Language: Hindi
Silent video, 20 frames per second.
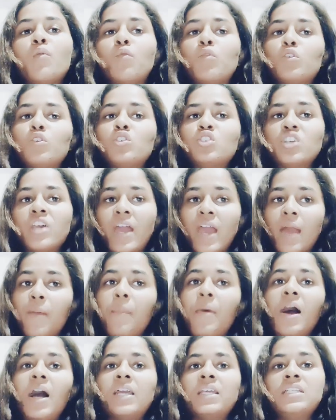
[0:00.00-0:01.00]
वो छह
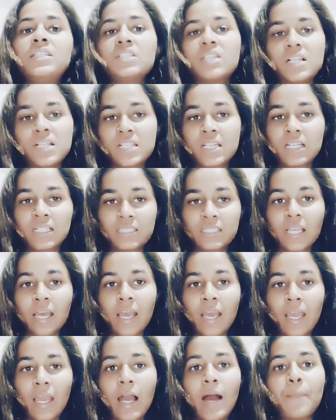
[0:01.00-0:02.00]
माह ही चल सकता
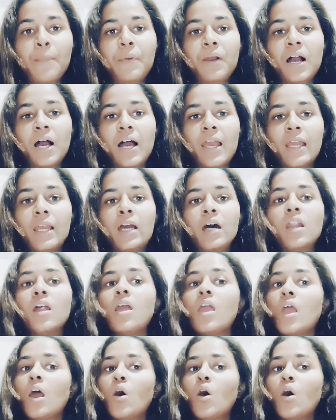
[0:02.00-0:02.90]
है आपका आयकर